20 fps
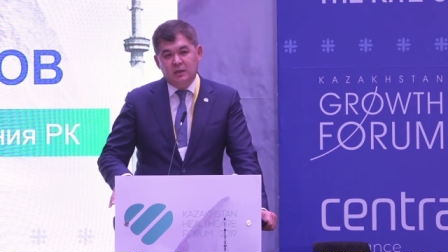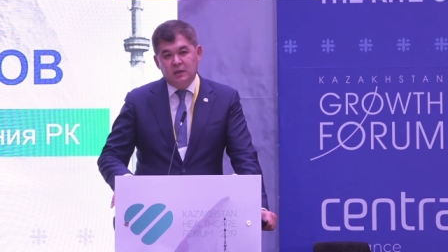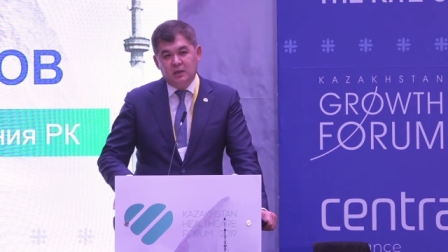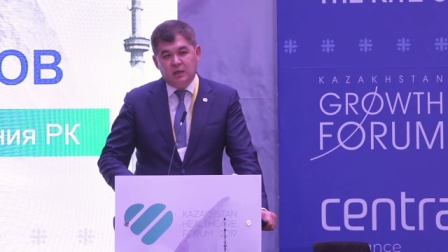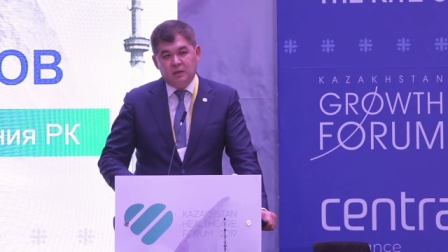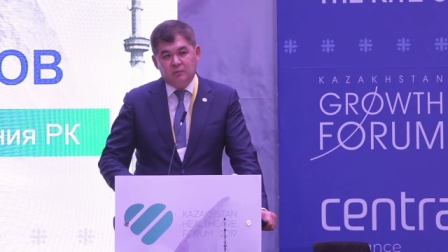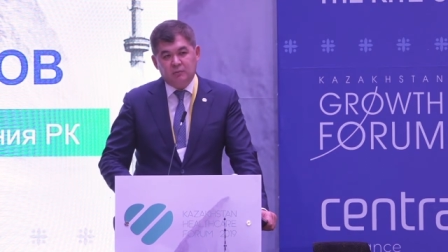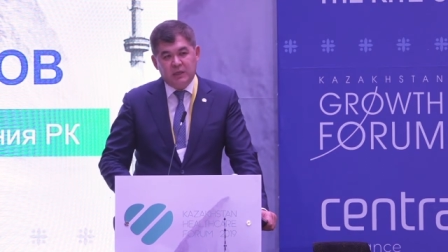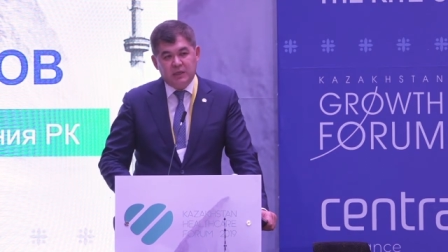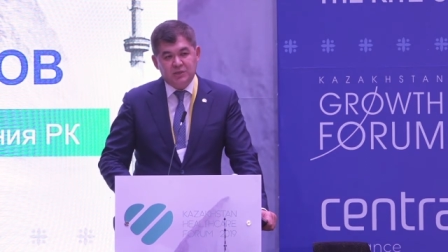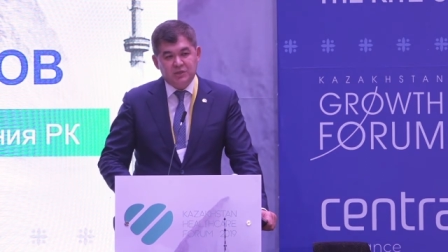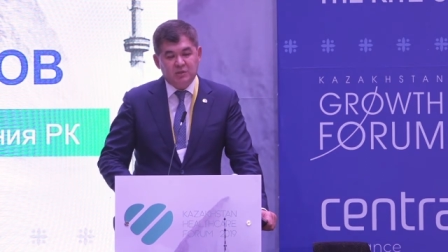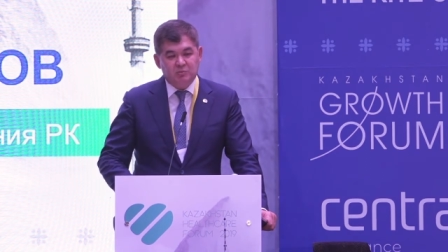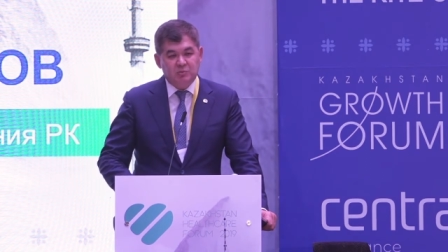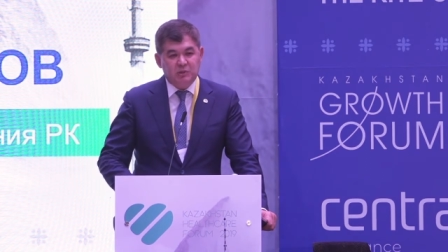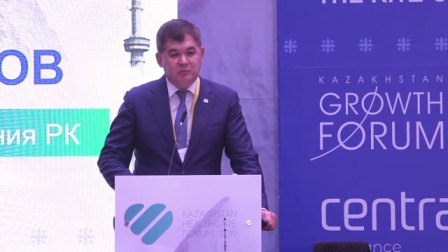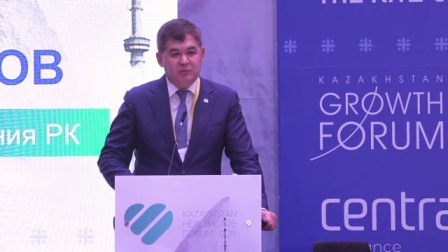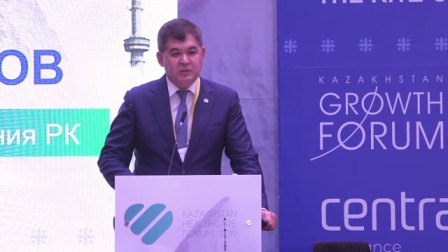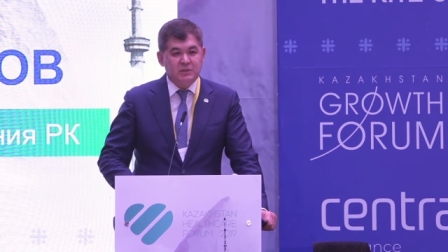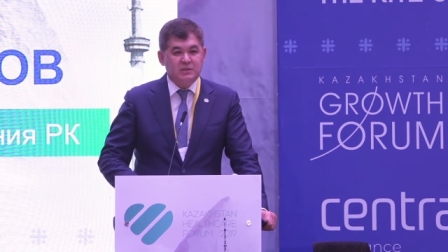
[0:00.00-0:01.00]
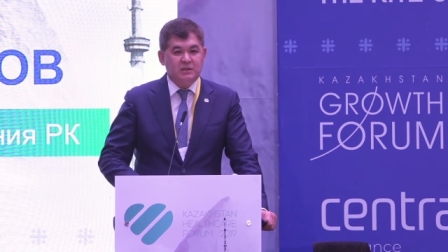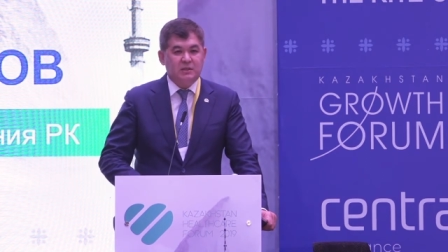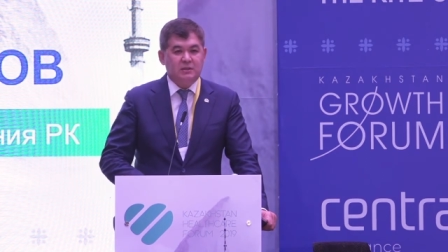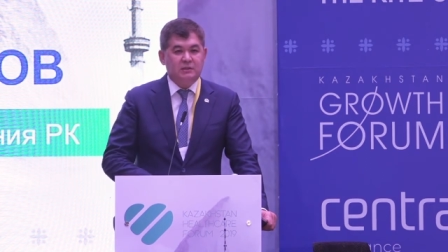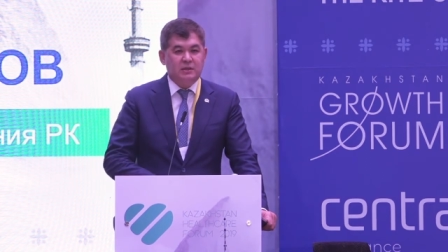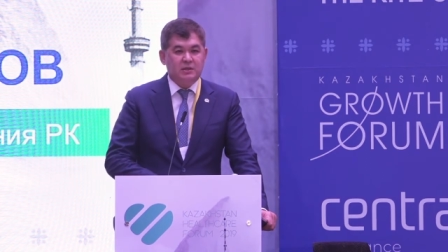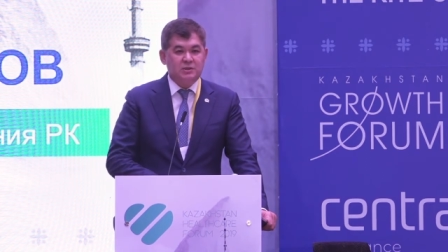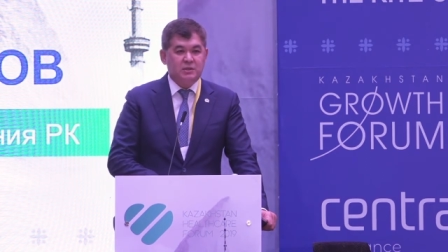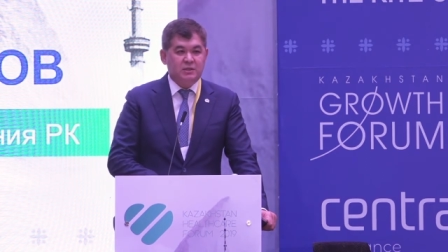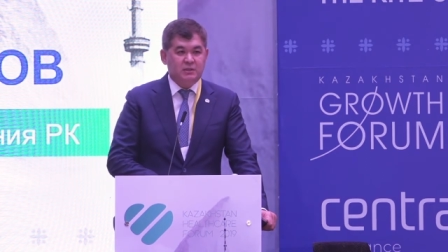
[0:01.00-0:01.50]
э, младший медперсонал,
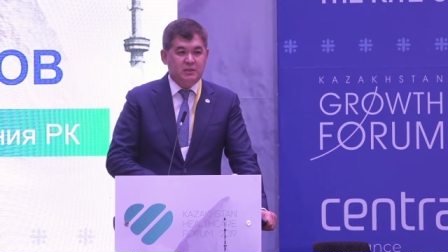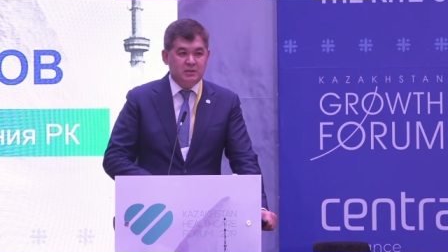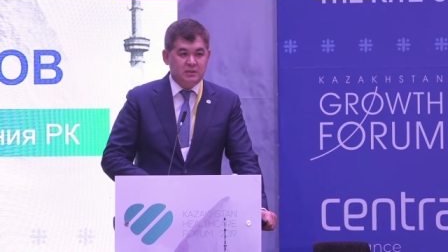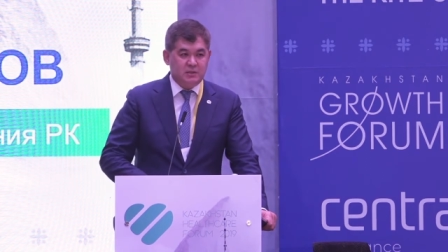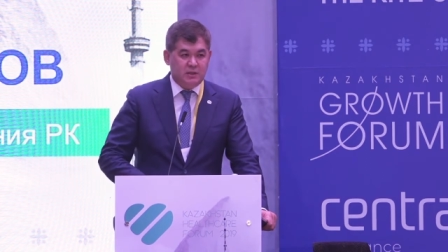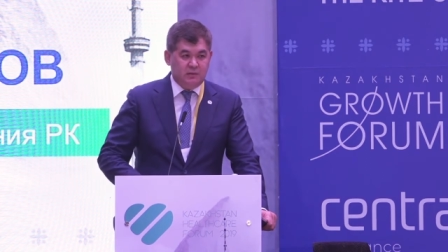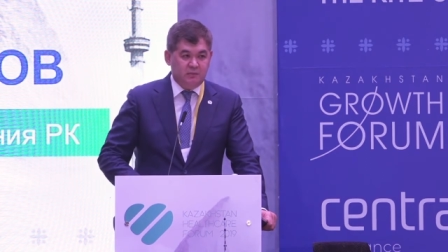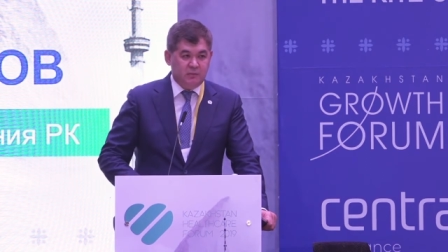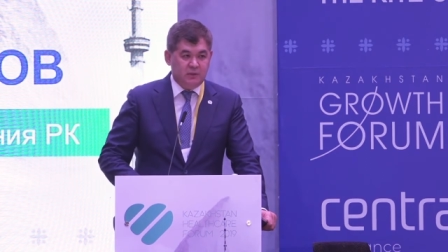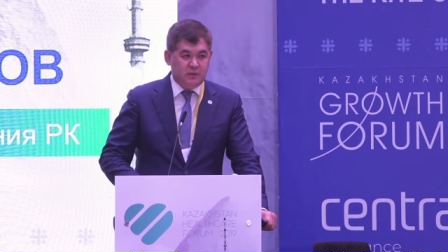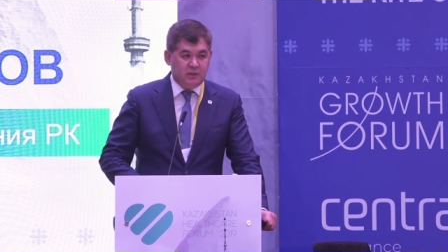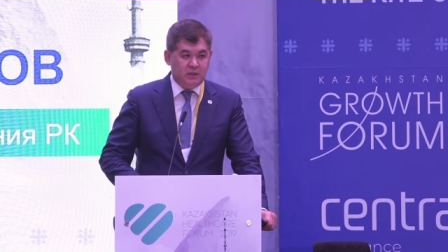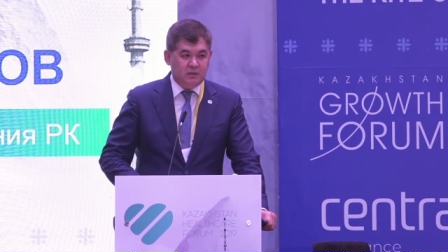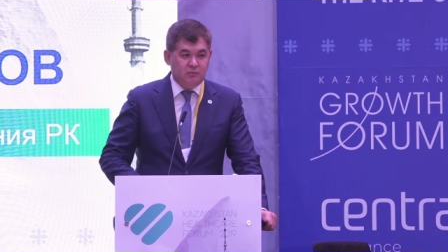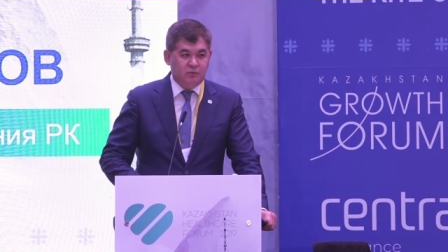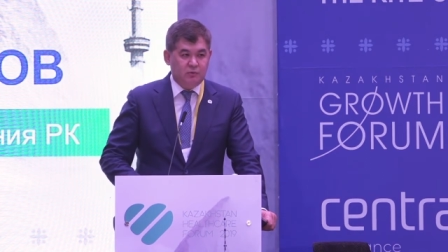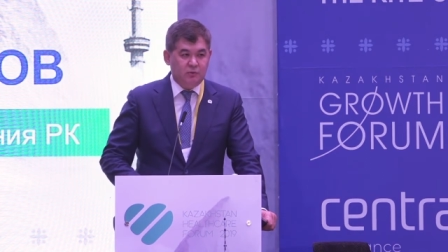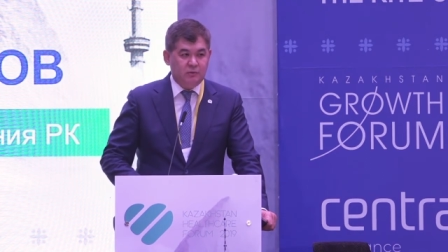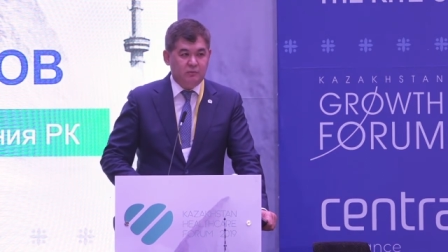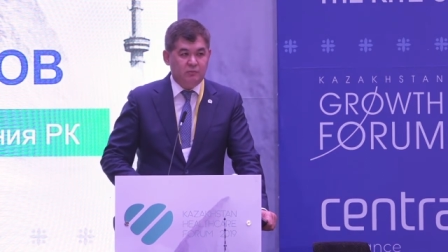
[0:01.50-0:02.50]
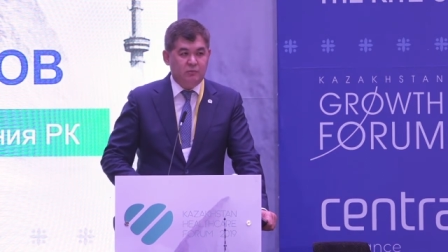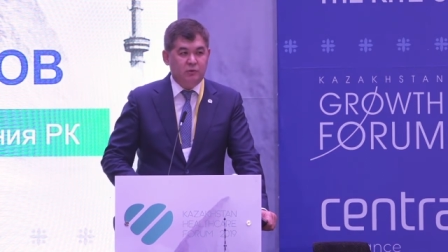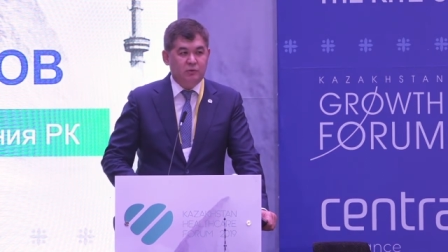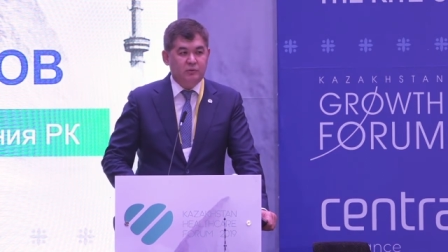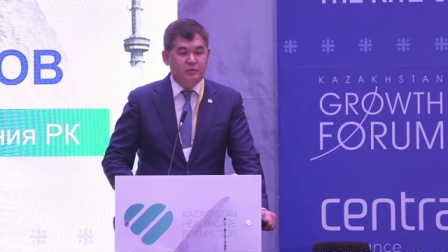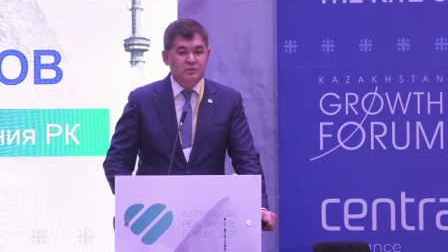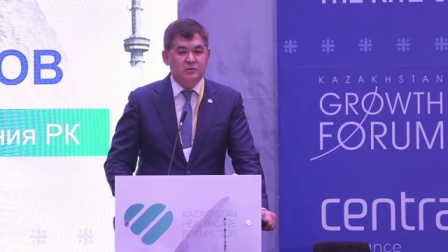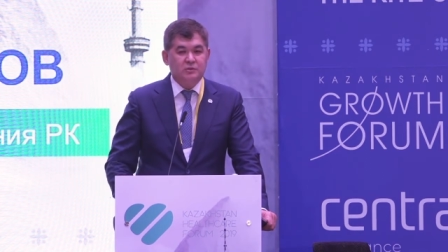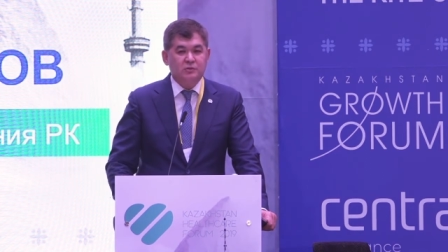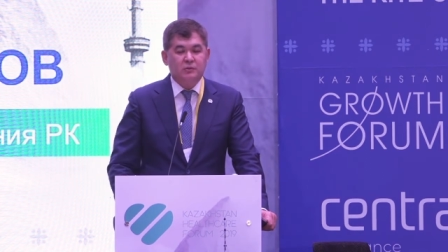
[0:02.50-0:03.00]
даже эта схема требует
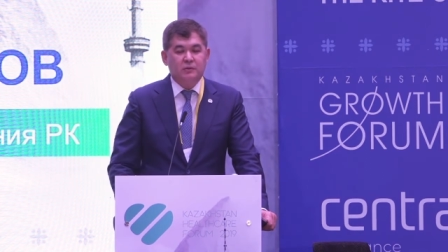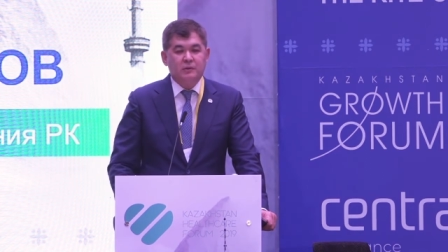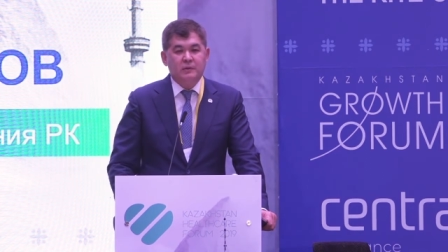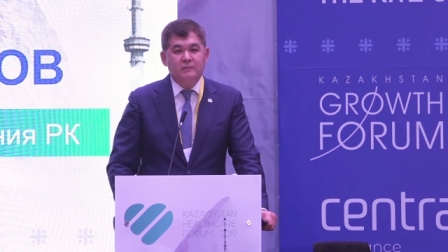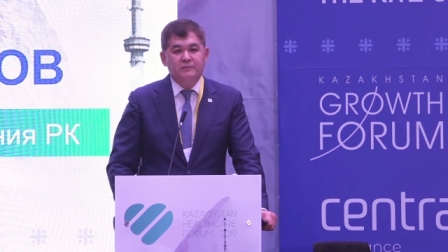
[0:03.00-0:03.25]
полностью